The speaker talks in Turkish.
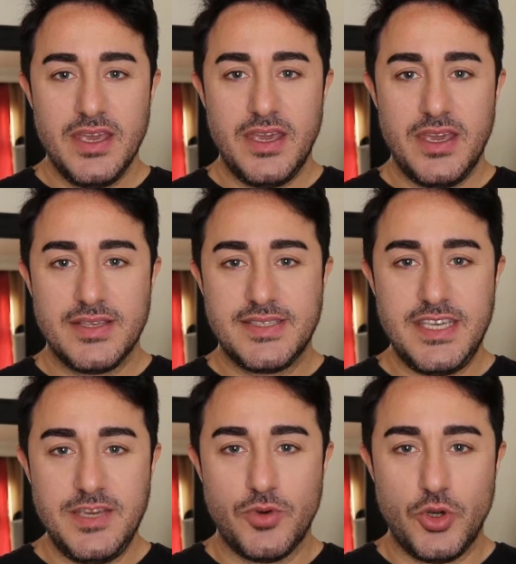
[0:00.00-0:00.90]
E,
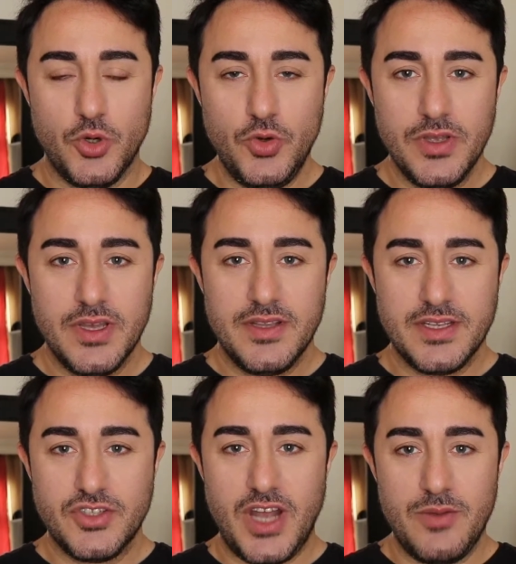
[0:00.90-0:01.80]
sea Blue,
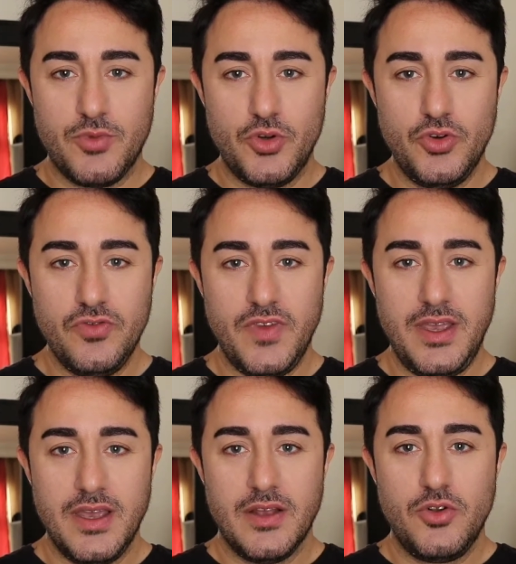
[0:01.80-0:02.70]
Natural Blue
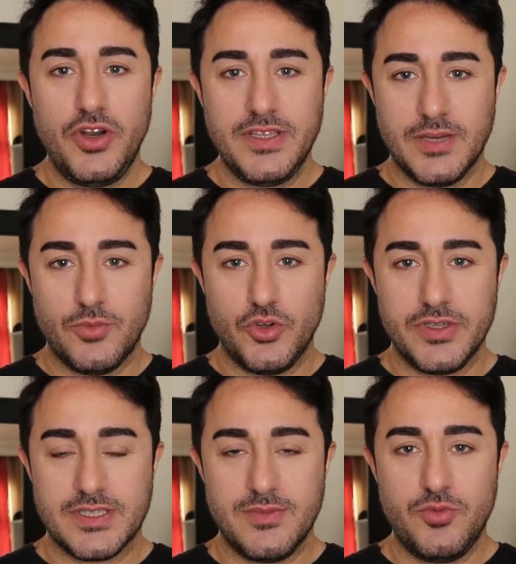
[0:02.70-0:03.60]
ve Lolita Blue
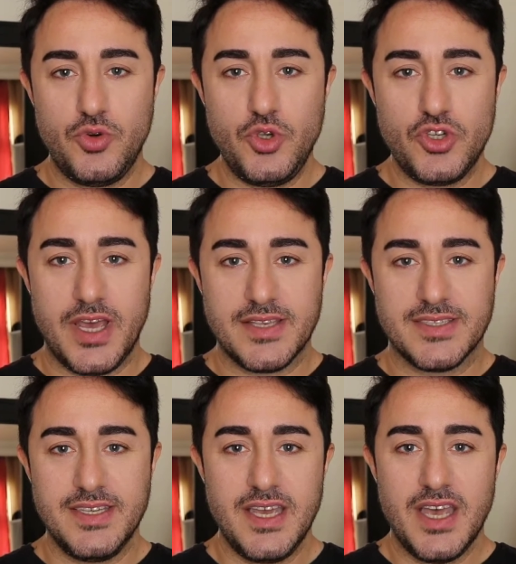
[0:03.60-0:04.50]
isimli bu üç
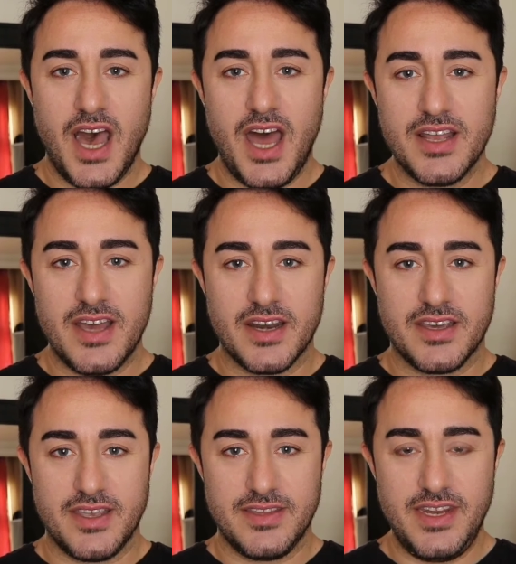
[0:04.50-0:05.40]
lensi arka
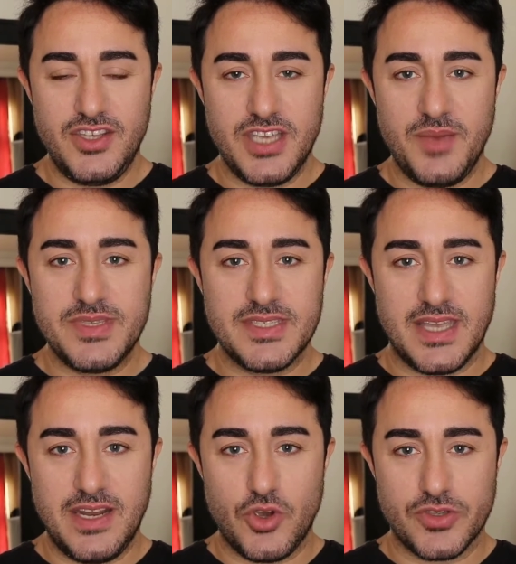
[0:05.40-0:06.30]
arkaya deneyeceğim.
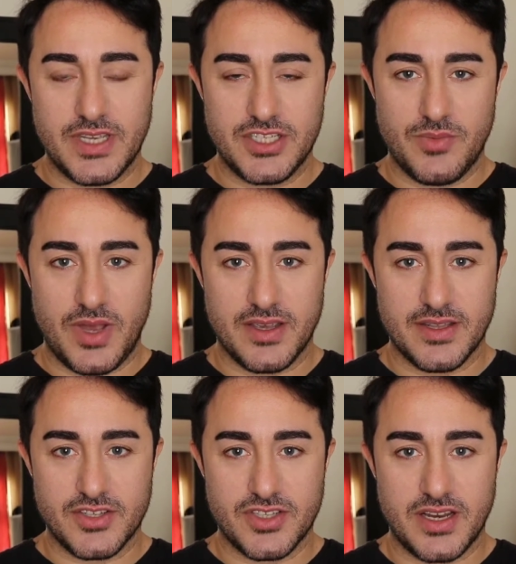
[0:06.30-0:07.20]
Sizlere göstereceğim
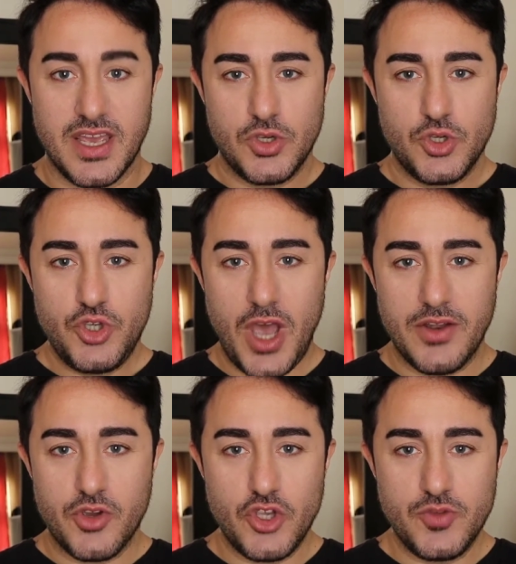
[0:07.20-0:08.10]
arkadaşlar. Şu
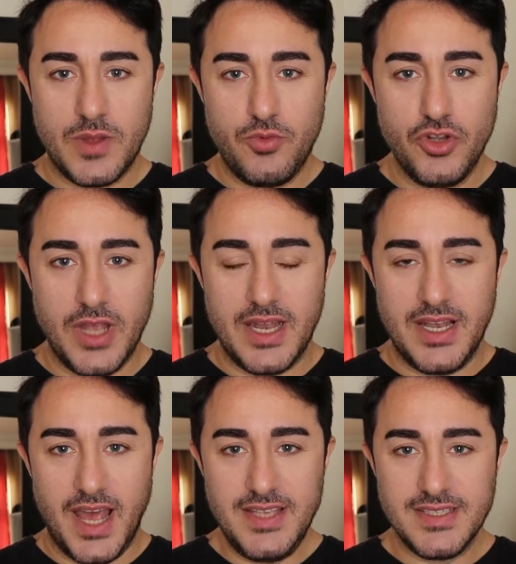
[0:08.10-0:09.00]
anda gözümde
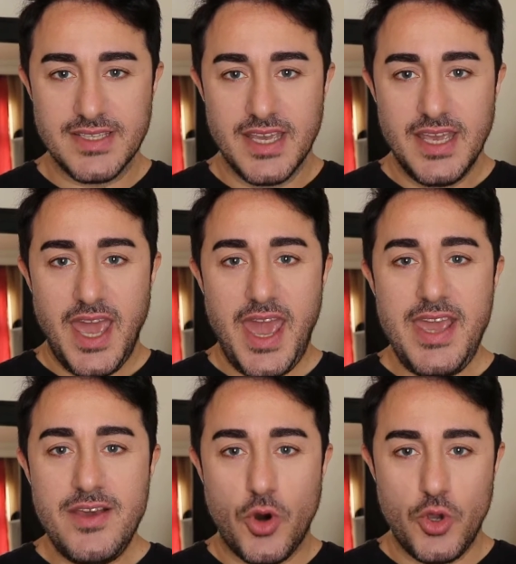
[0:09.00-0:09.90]
bulunan lens
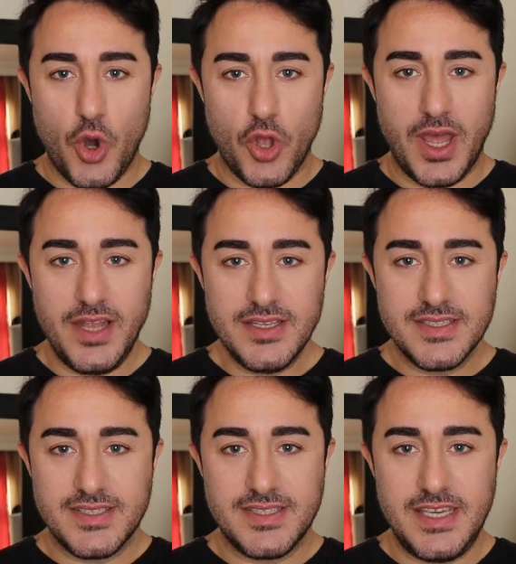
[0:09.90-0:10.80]
en koyu olan
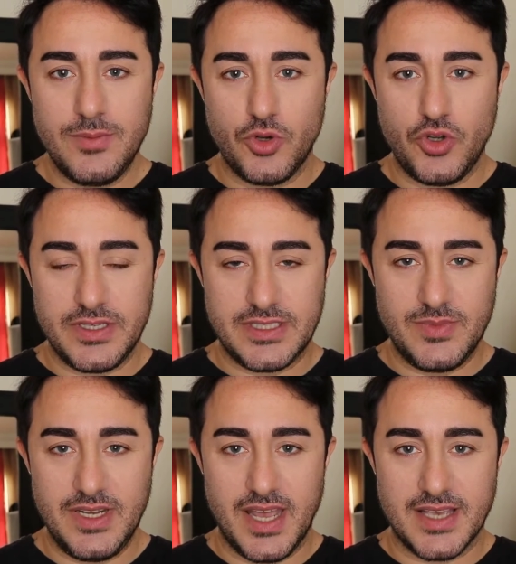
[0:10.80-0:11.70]
Sea Blue
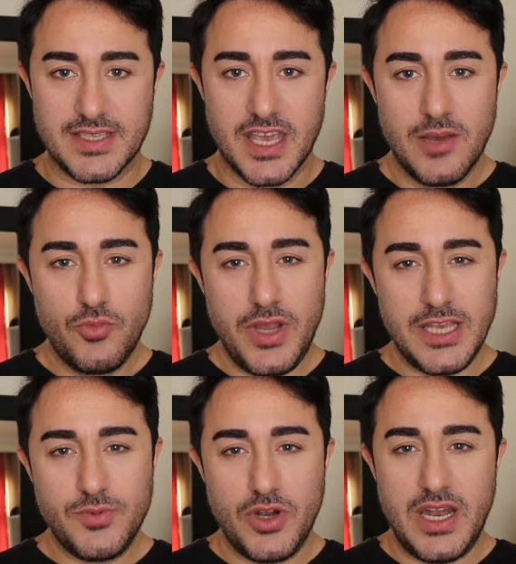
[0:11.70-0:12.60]
isimli lens. Bu
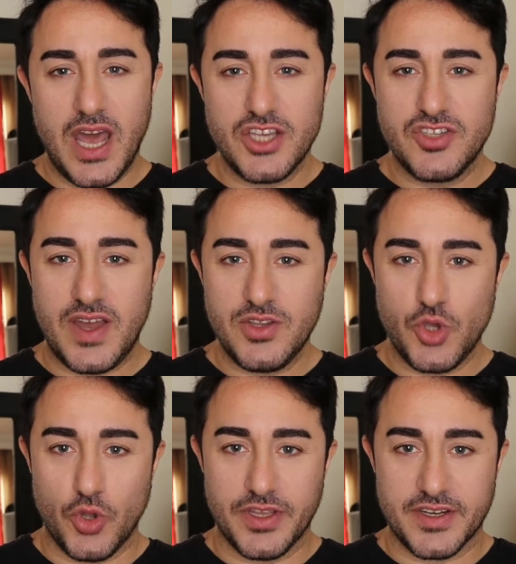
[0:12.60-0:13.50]
lens böyle lacivert
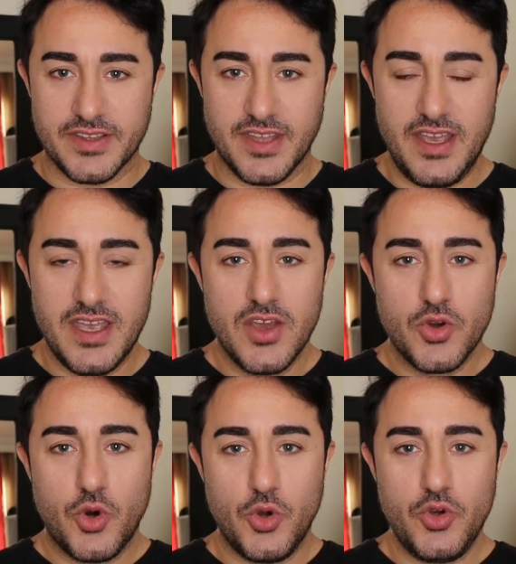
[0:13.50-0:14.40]
tonlarında
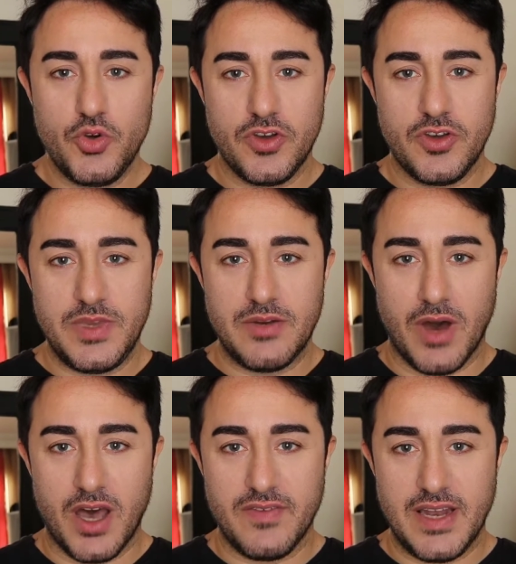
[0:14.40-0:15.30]
koyu e, bir
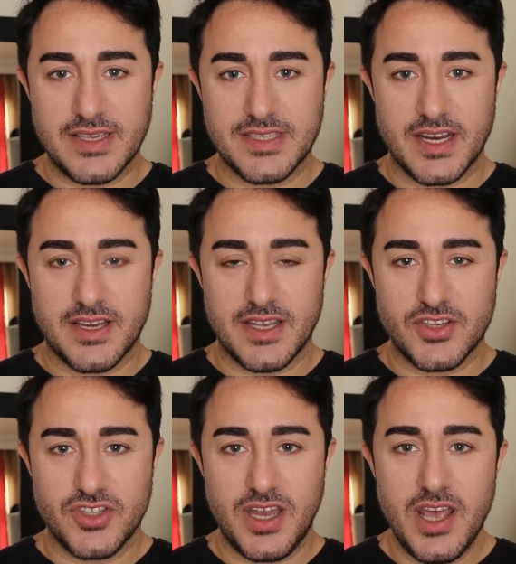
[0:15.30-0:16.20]
mavi lens
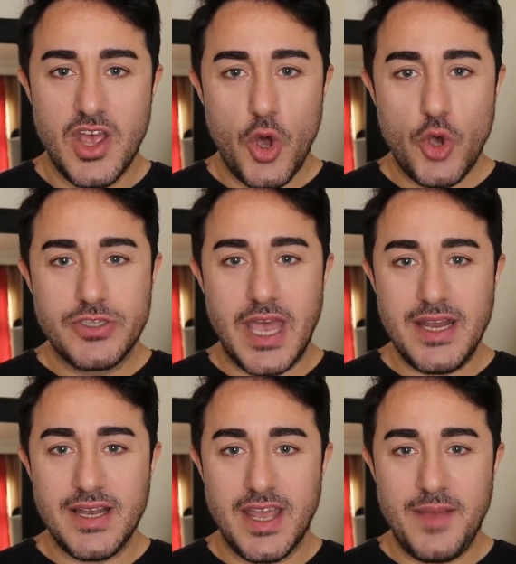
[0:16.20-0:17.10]
arkadaşlar.
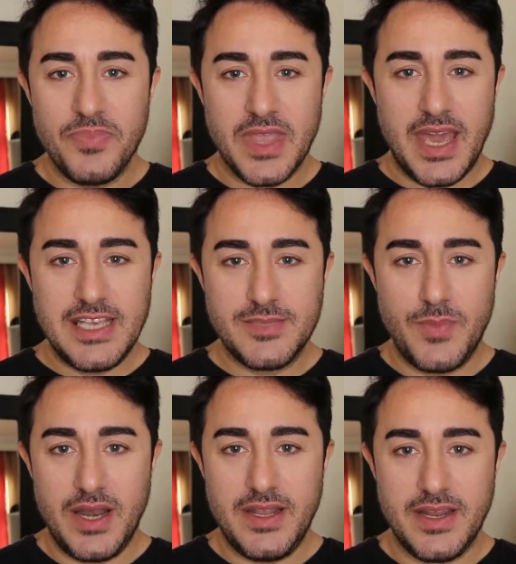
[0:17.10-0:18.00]
Özellikle
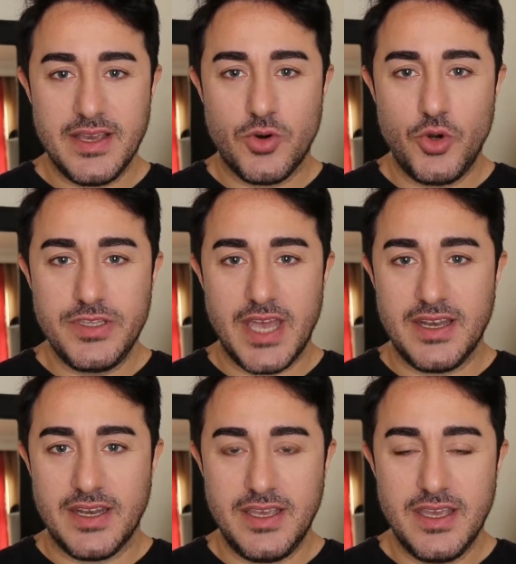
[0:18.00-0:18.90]
esmerlere, koyu
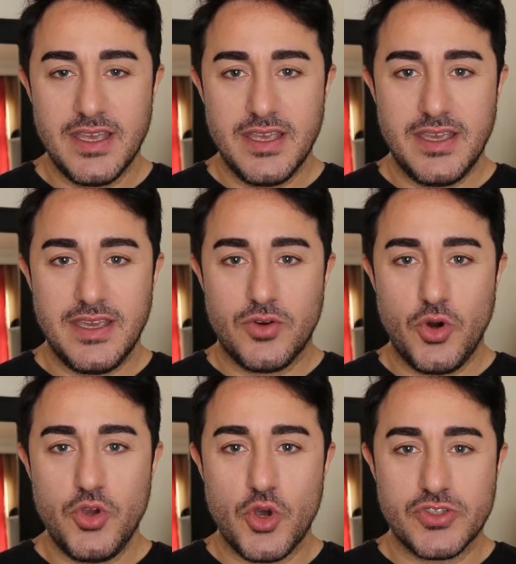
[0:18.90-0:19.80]
tenli, e,
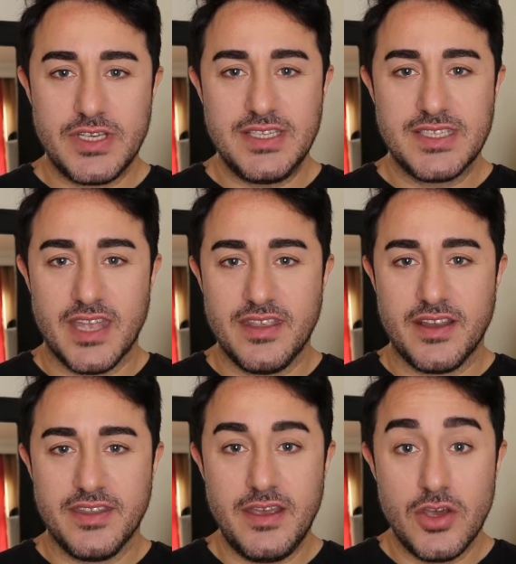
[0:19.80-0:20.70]
koyu gözlü
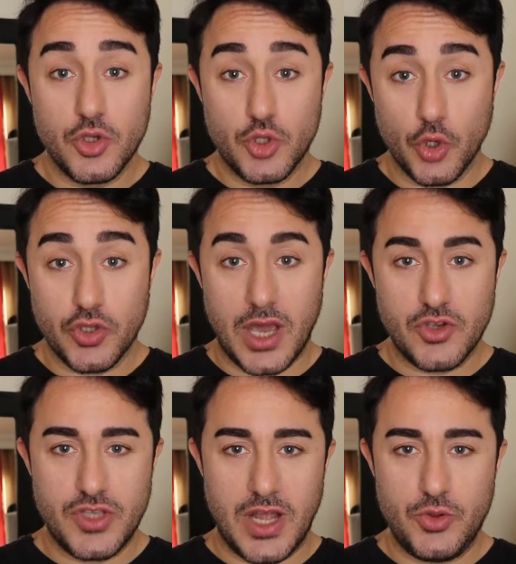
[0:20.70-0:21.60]
insanlarda çok daha
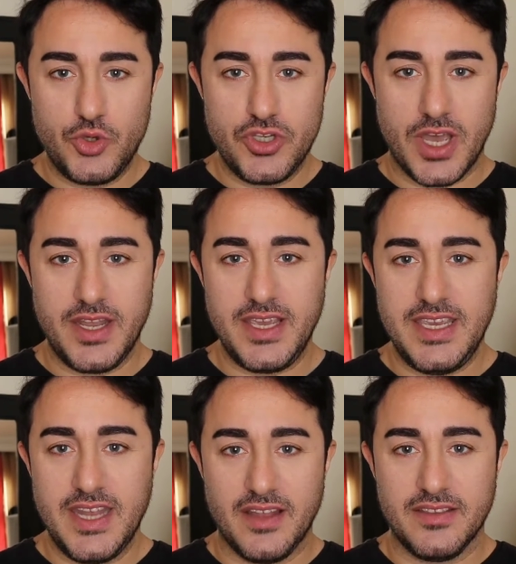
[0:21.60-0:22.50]
güzel duracağına
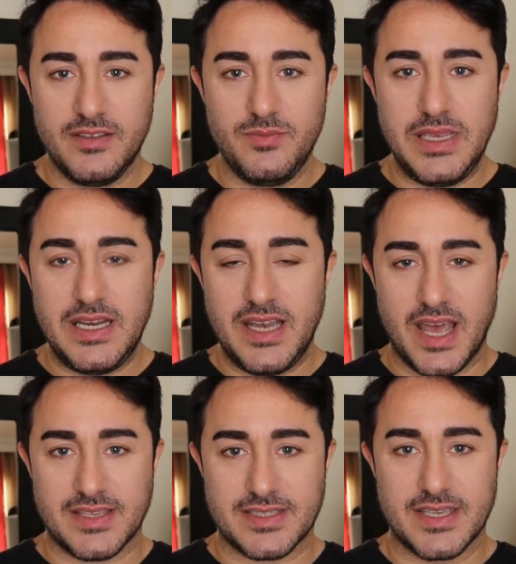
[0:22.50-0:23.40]
inandığım bir
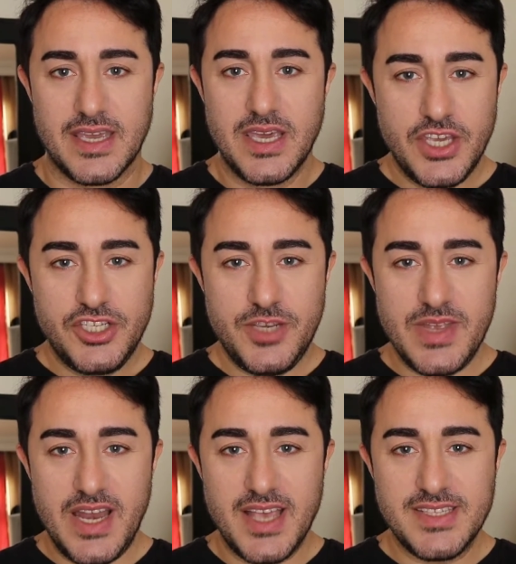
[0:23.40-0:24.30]
lens.
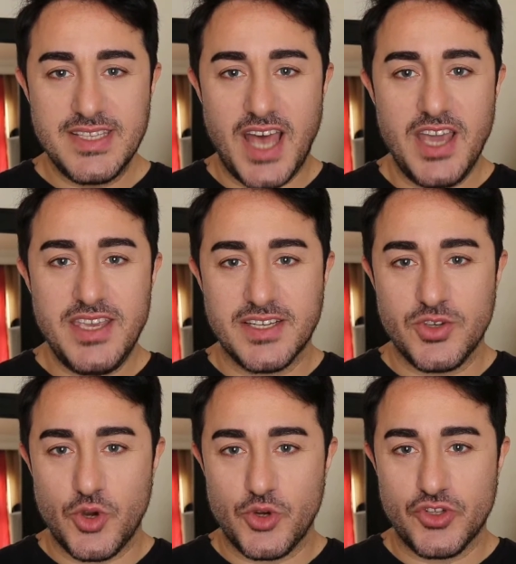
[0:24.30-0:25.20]
Şimdi lensin daha
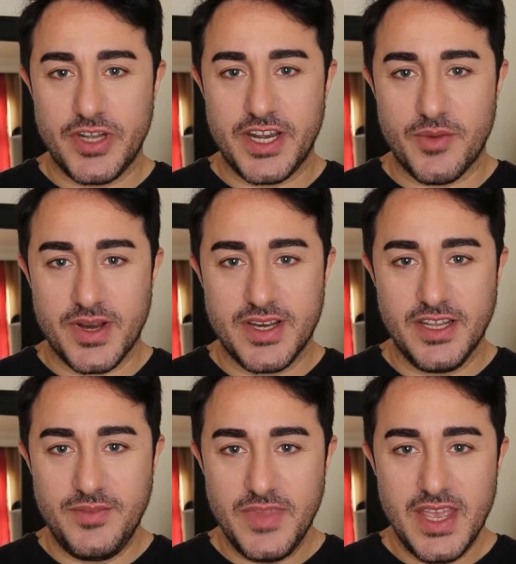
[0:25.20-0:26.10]
yakın görüntülerine
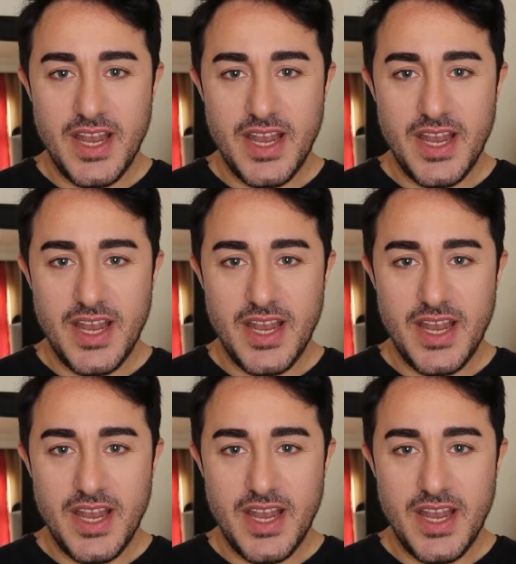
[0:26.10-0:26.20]
bakalım.